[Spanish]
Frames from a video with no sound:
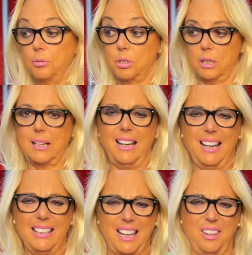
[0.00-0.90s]
Pues es que la
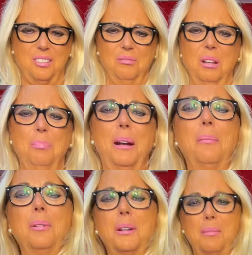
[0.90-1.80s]
he quitado para
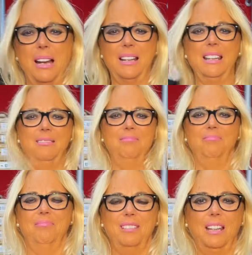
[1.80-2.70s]
ponérmela aquí
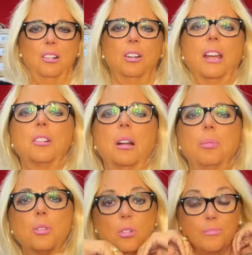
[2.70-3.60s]
y luego ya no la pongo.